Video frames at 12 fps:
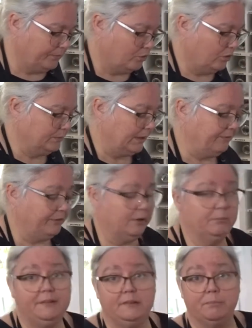Kommt einfach
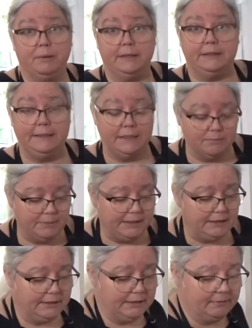ein bisschen
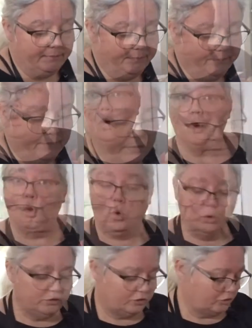Paniermehl hin
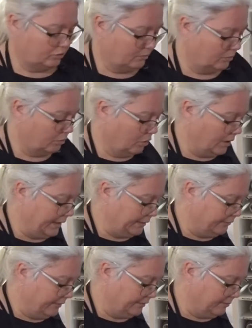und noch
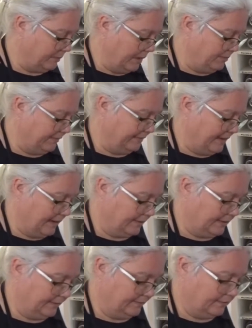etwas
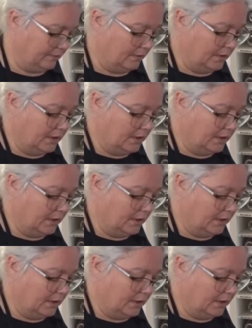Parmesankäse.